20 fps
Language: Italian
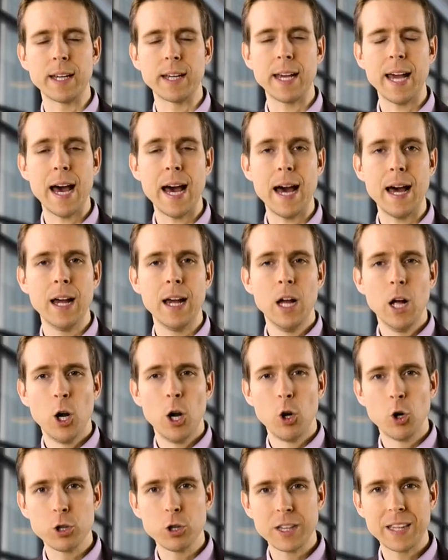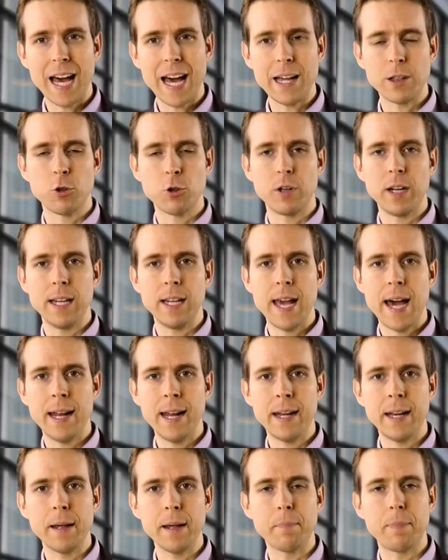che ha lottato negli
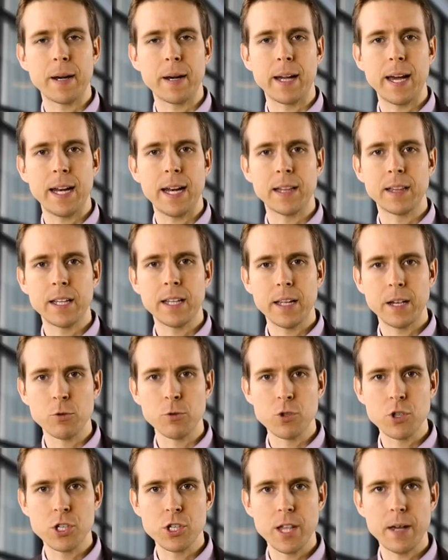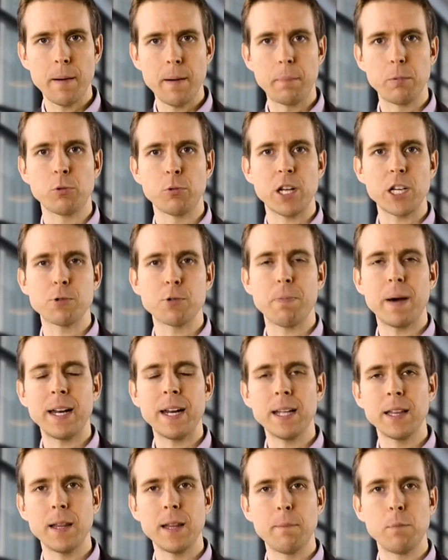anni per garantire un sistema più
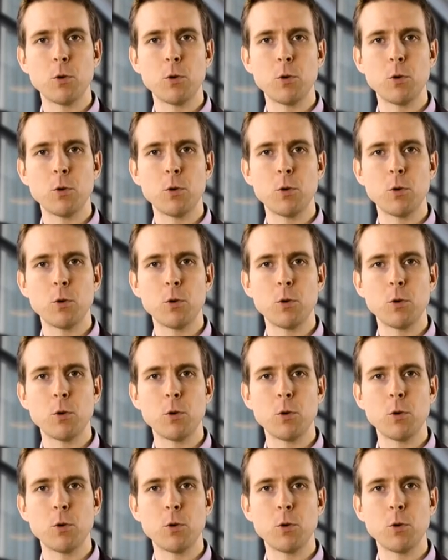trasparente,